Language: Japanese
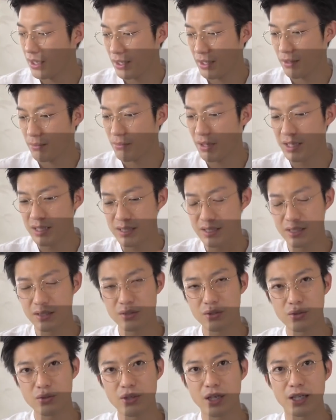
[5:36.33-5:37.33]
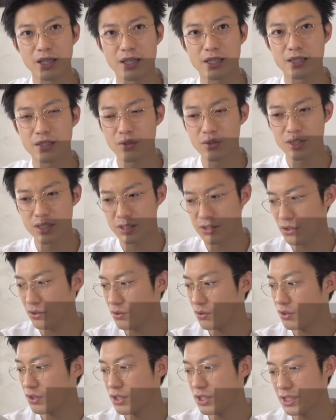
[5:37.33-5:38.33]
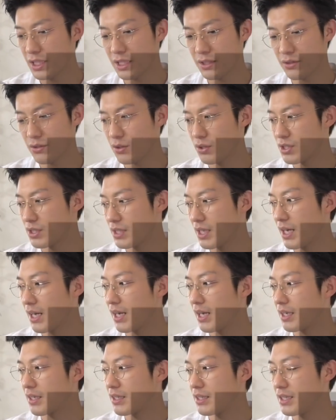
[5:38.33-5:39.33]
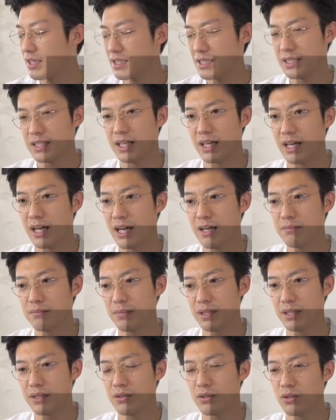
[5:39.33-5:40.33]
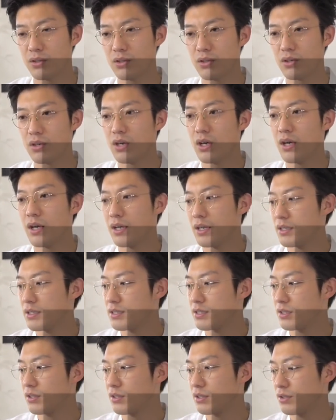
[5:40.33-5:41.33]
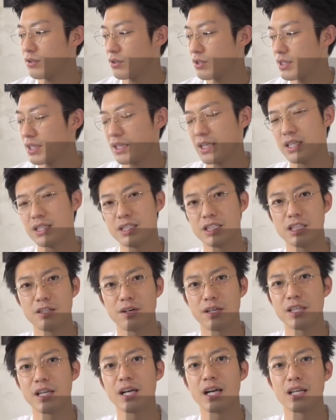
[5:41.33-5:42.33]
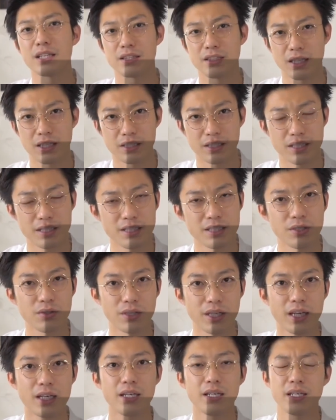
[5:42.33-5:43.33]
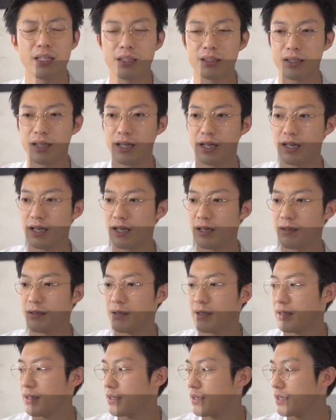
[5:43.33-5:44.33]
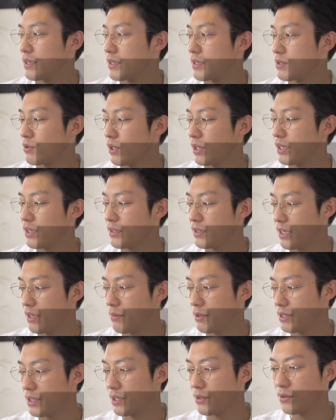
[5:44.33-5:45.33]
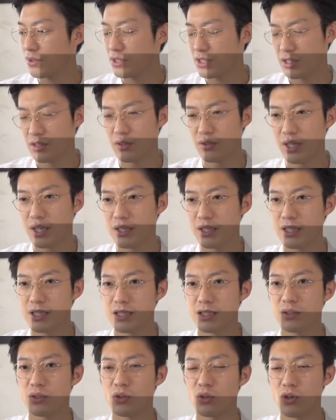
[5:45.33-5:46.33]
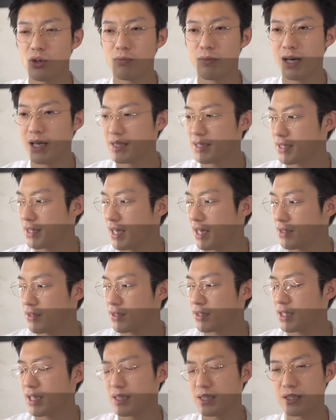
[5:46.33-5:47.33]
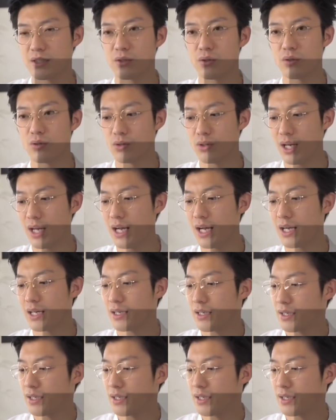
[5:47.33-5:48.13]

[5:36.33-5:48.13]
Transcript: メンズの方がね、少しちょっとくしゃっとした生地があんまりこう、つるっとした生地ではなかったんですよね。でそれに比べてこっちのレディースのオーバーサイズシャツの方が